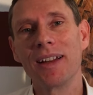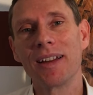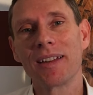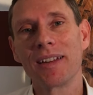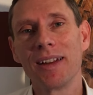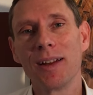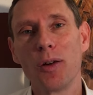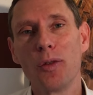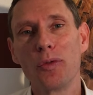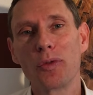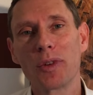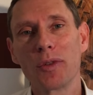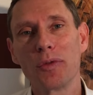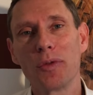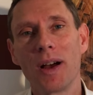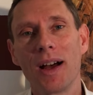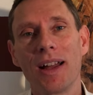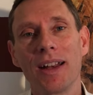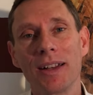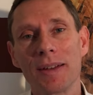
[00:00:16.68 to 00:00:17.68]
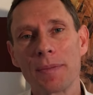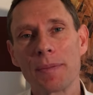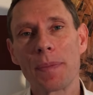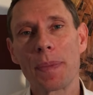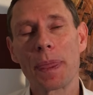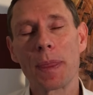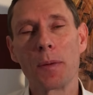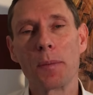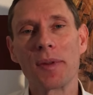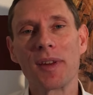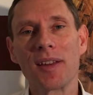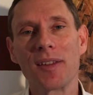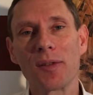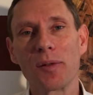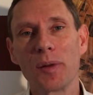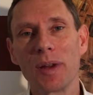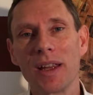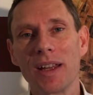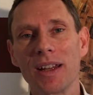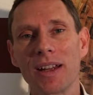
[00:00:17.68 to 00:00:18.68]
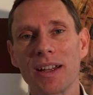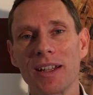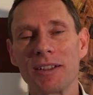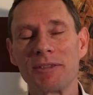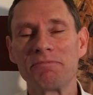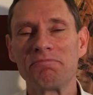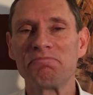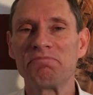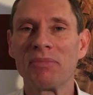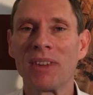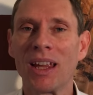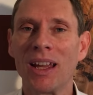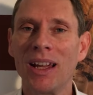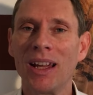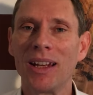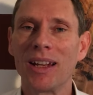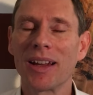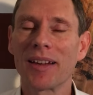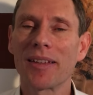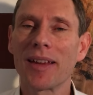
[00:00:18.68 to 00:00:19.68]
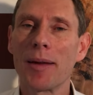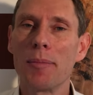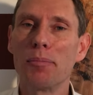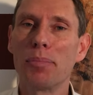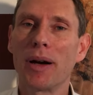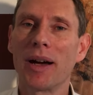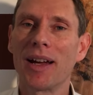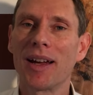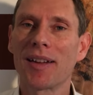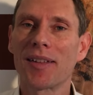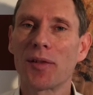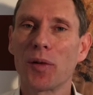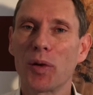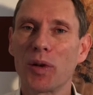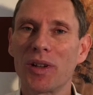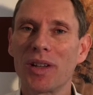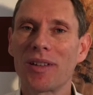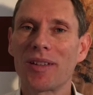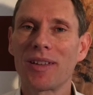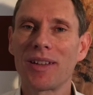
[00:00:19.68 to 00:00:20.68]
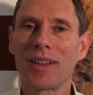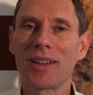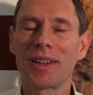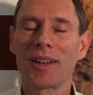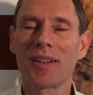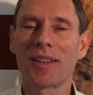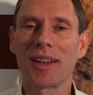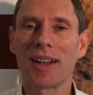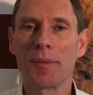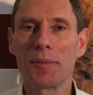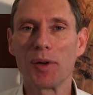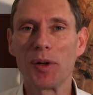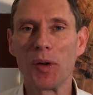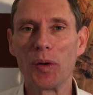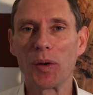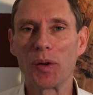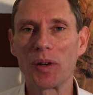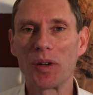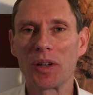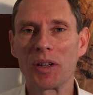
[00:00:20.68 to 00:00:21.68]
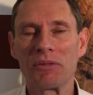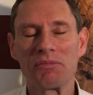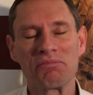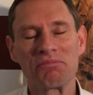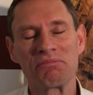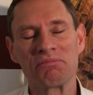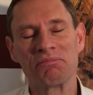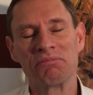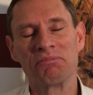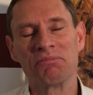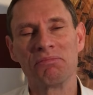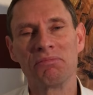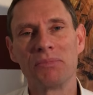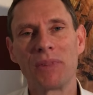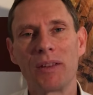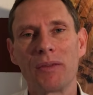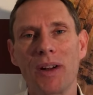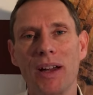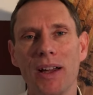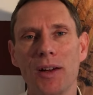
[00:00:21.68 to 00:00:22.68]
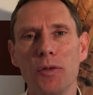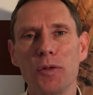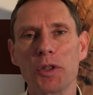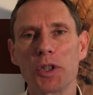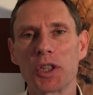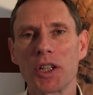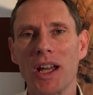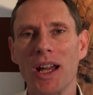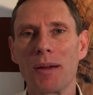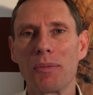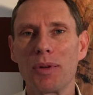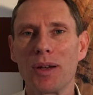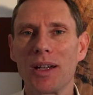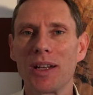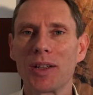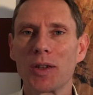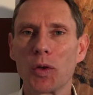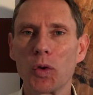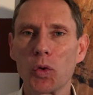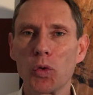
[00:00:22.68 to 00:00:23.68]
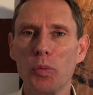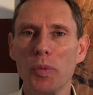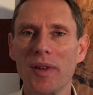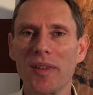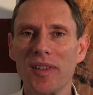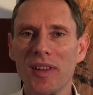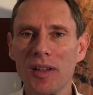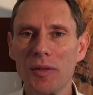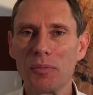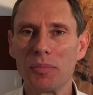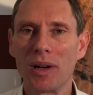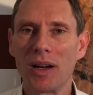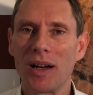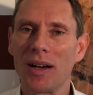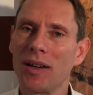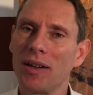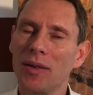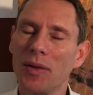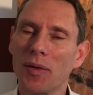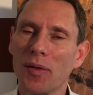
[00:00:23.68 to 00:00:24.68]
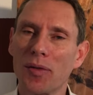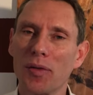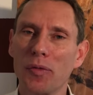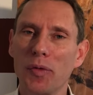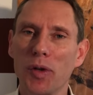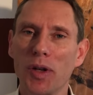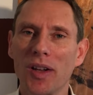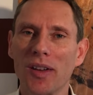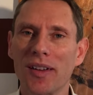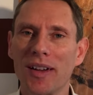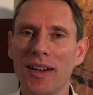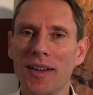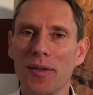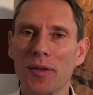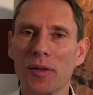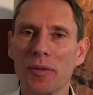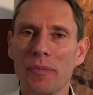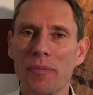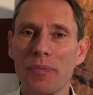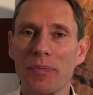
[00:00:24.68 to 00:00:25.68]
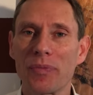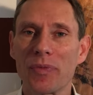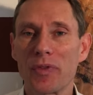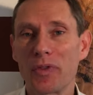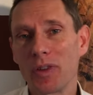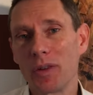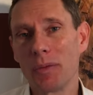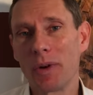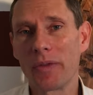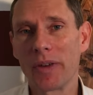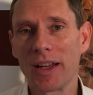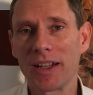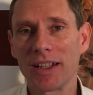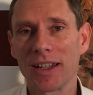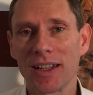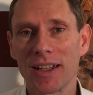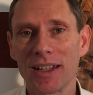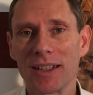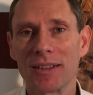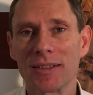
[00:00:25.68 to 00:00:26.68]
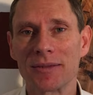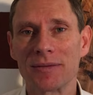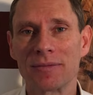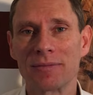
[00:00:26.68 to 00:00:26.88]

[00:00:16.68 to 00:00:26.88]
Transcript: sind aufgefahren, um sie zu ehren. Das Empire sonnte sich in seinem Glück. Man war ja unsterblich und unbesiegbar und so würde es also für immer weitergehen.